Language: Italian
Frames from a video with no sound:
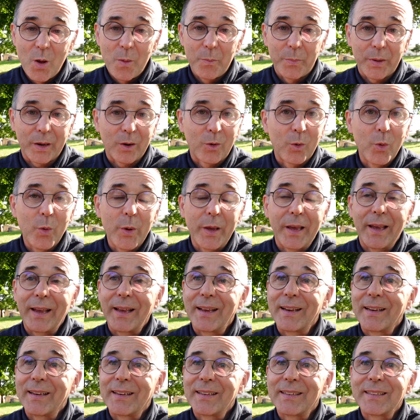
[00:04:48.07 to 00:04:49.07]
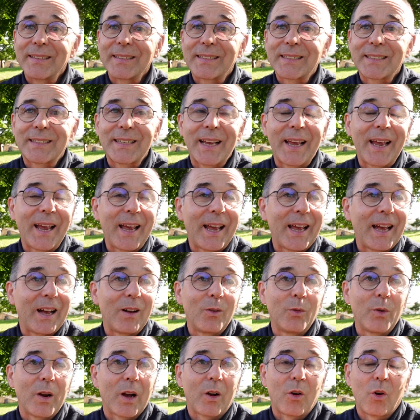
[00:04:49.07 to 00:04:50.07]
Per cui se
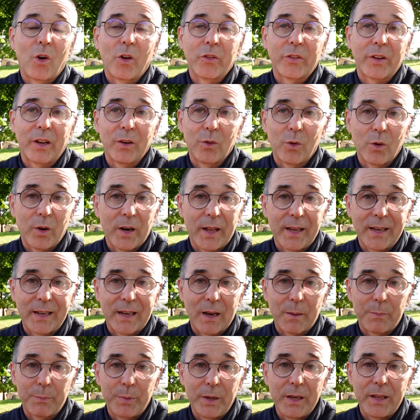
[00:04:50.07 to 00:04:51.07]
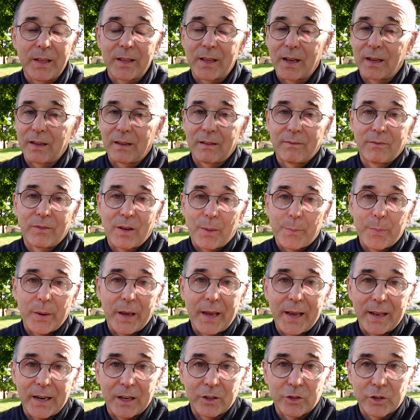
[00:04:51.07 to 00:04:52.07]
una cosa non l'hai capita, va
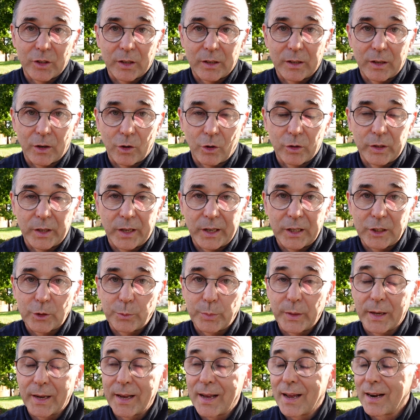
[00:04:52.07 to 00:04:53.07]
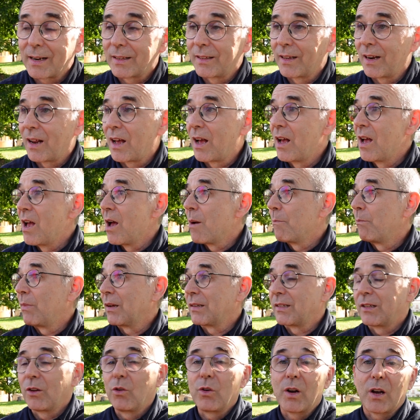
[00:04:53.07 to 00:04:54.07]
bene, cercherò di rispiegartela,
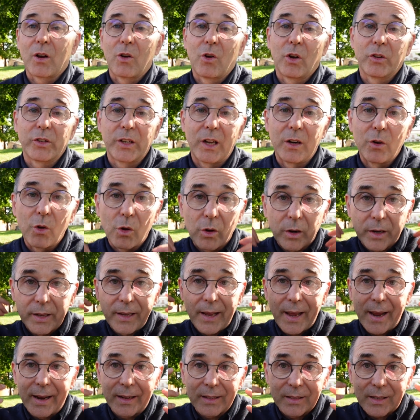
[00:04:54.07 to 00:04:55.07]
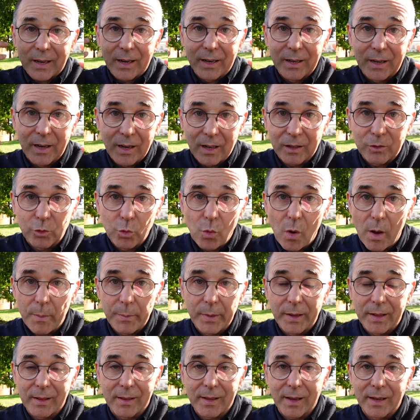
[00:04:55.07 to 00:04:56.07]
ma se una cosa non rientra nella tua
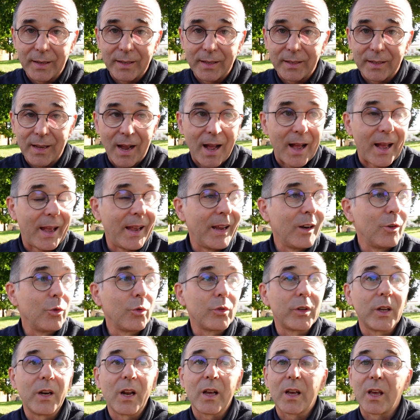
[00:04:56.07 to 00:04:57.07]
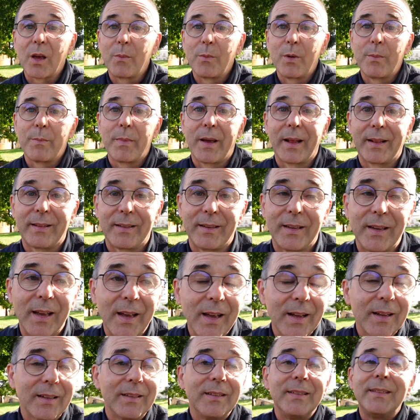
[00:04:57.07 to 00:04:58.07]
mentalità, è inutile che mi
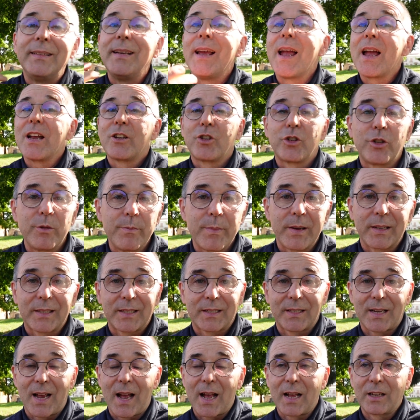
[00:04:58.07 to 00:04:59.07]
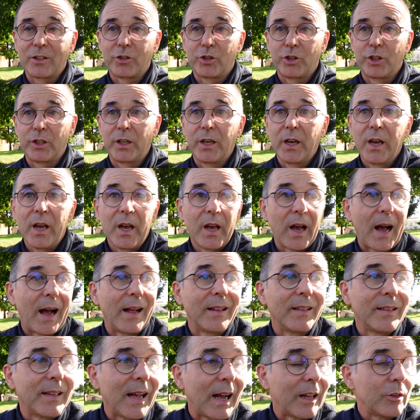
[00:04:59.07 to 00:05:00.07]
metti 10 messaggi
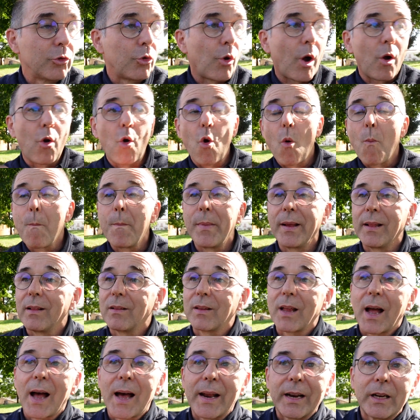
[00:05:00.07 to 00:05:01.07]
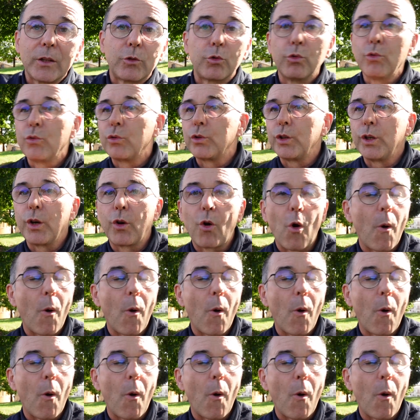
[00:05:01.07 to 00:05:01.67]
andando a commentare tutti i